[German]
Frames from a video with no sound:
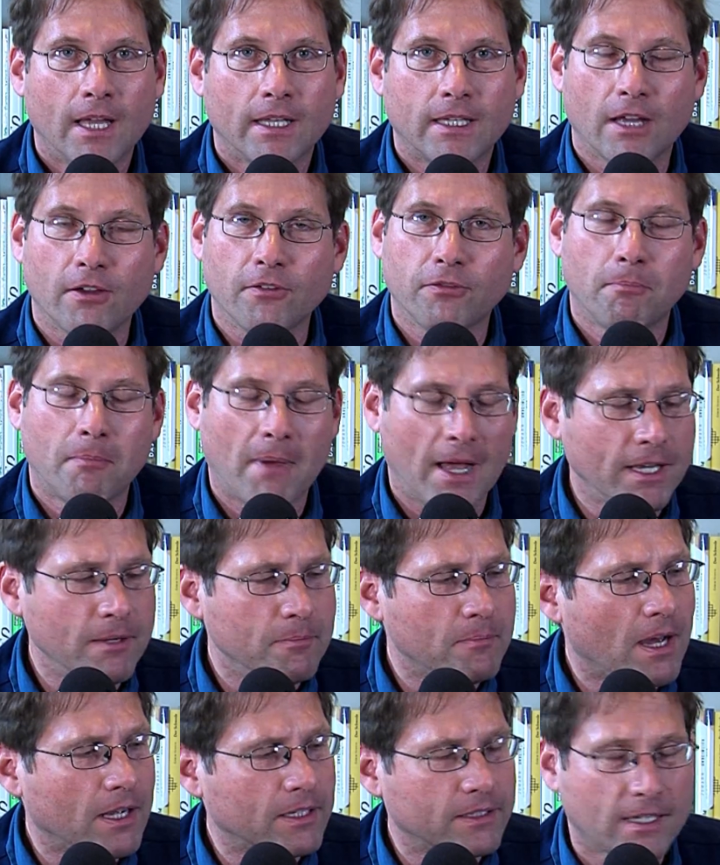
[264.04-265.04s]
Der Mann
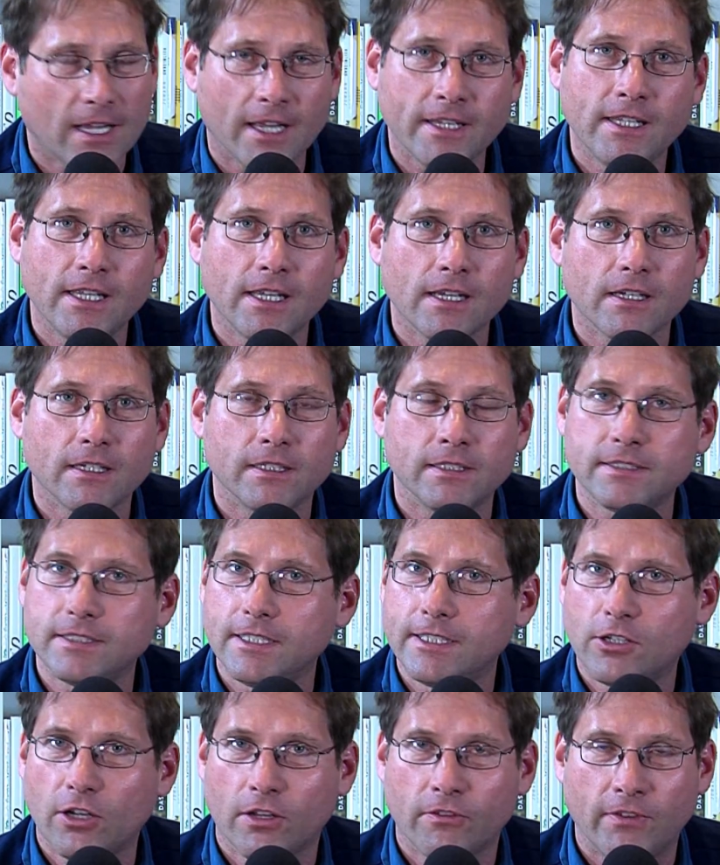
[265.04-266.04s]
macht Karriere in
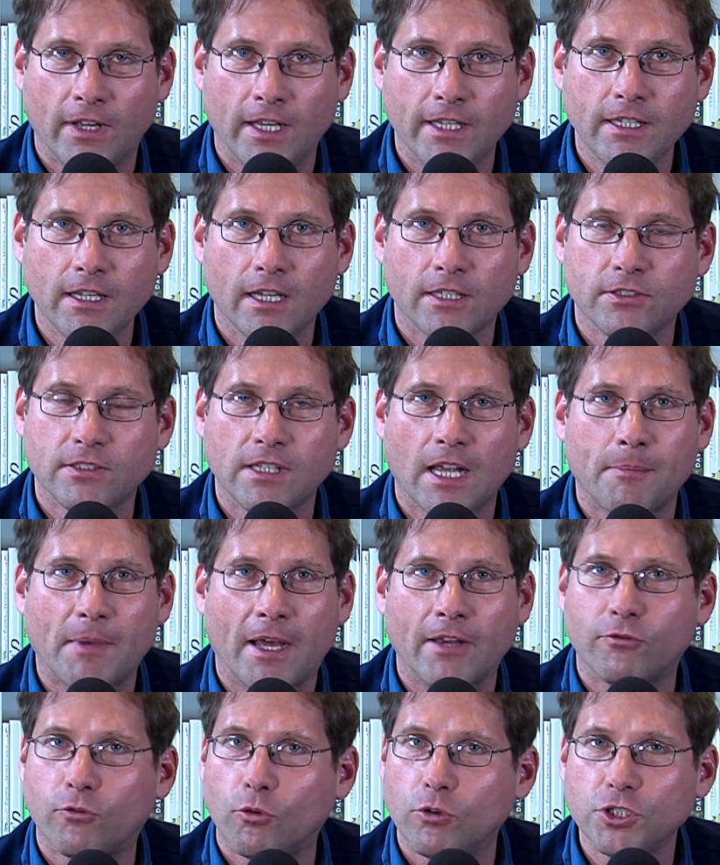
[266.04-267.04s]
Silicon Valley, also die haben
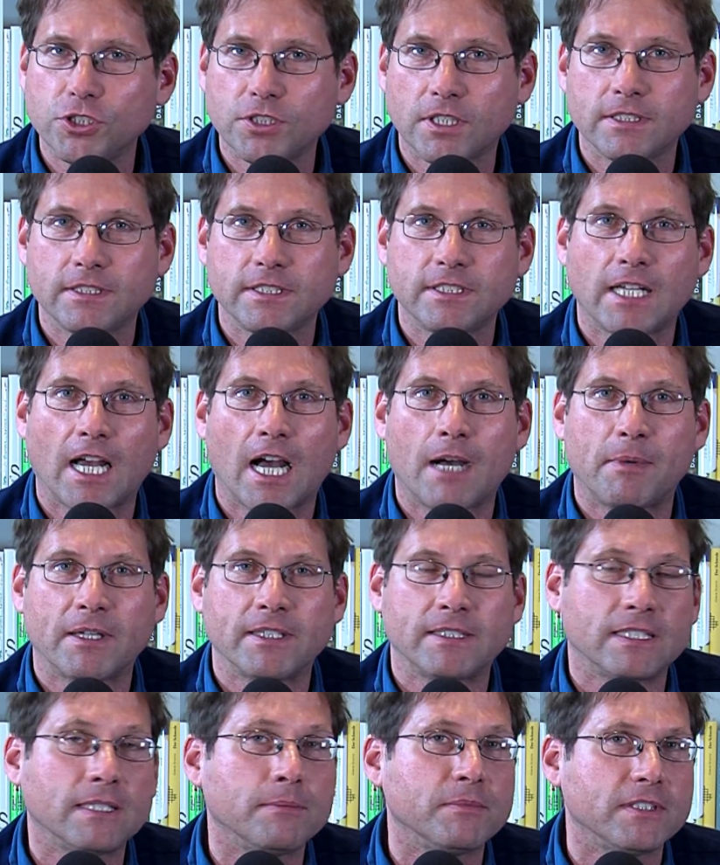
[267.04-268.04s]
einen Wohlstand sich
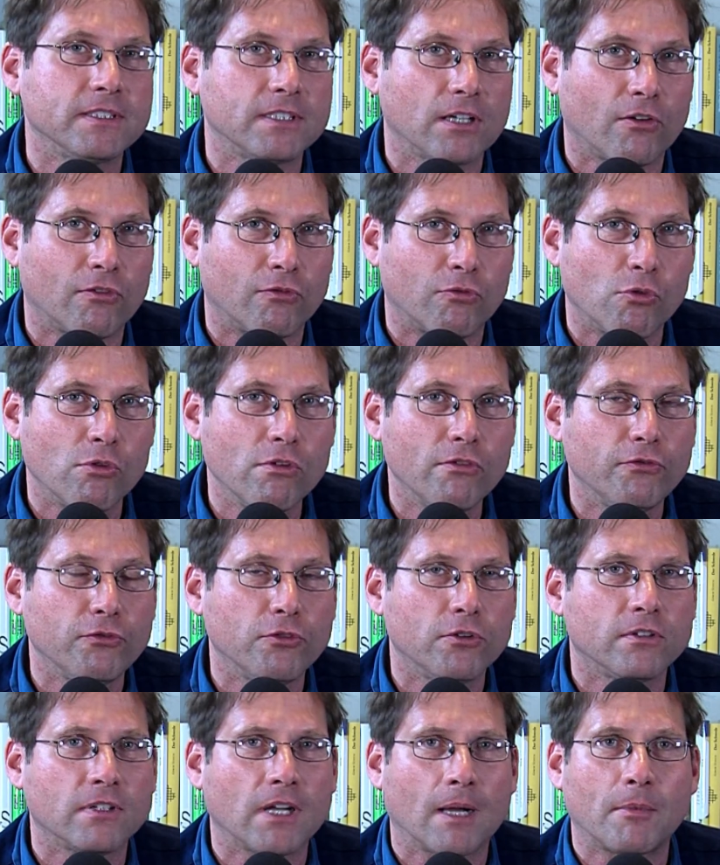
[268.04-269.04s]
erarbeitet, in dem sie sich auch
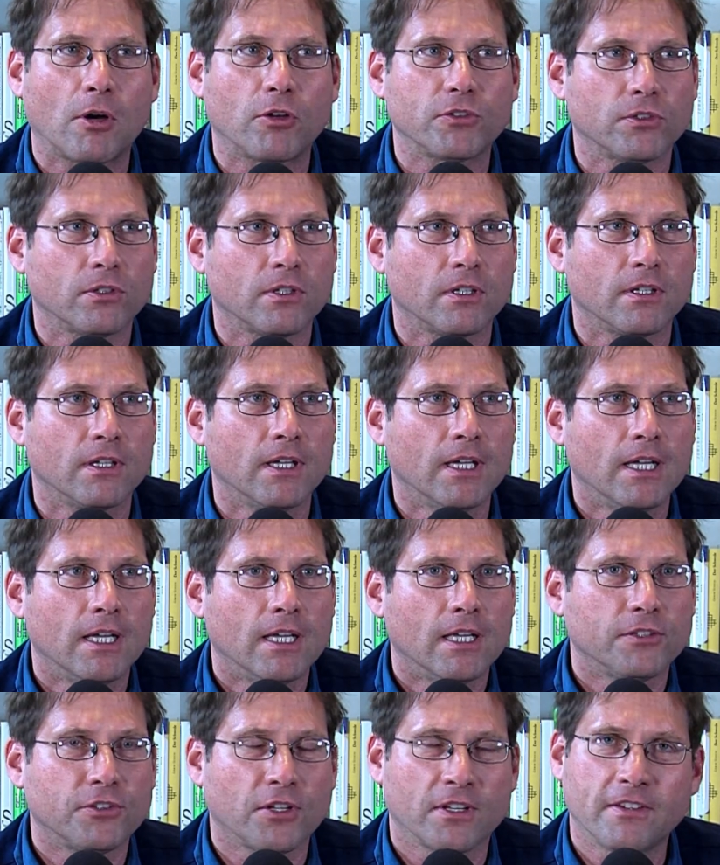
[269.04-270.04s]
wohlfühlen, haben auch so eine,
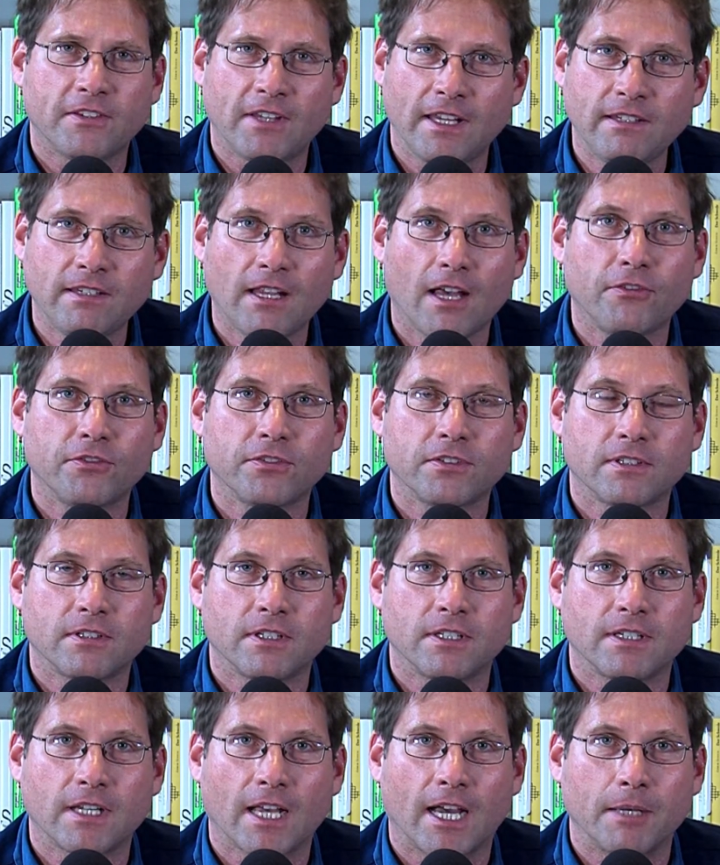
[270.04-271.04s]
so eine
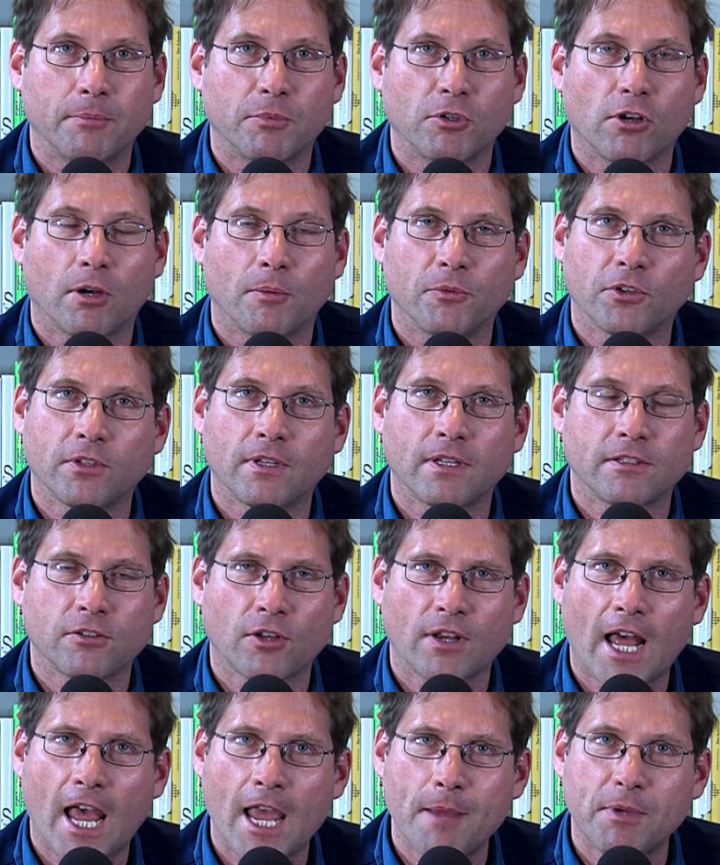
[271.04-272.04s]
Sesshaftigkeit bekommen, sondern so
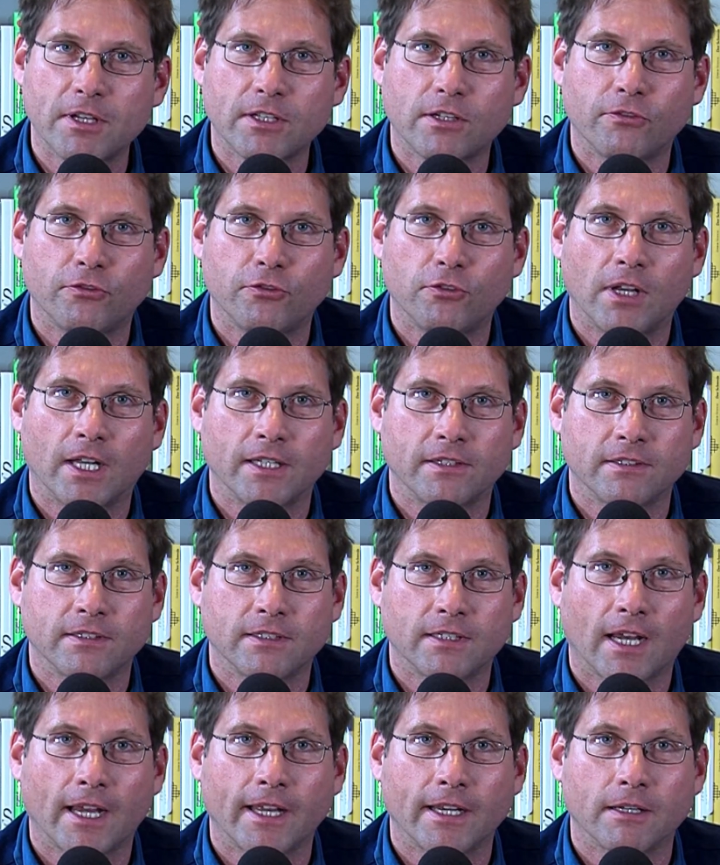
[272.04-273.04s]
ein Heimatgefühl hat sich
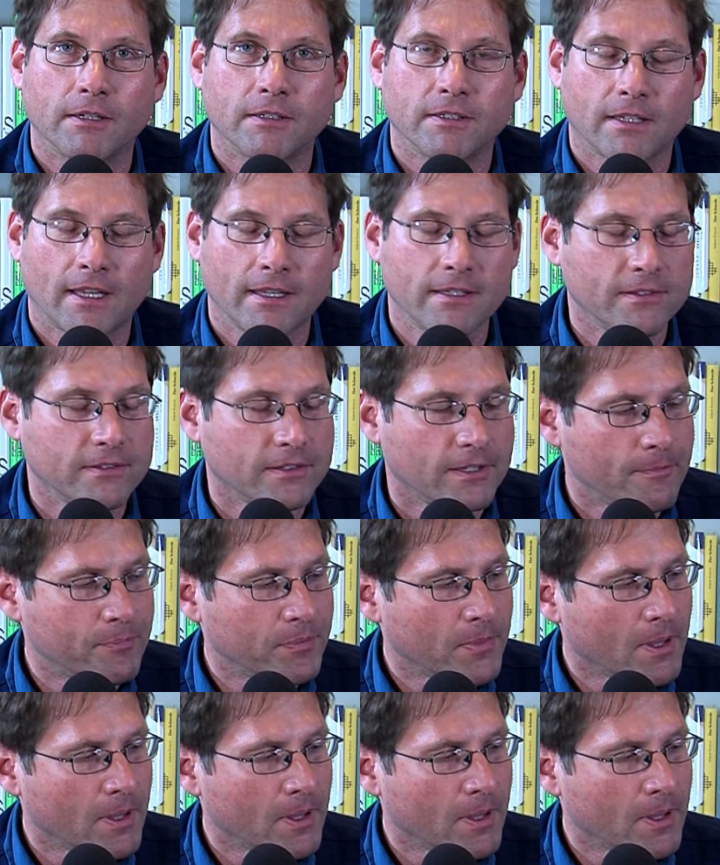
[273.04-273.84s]
hier eingesetzt.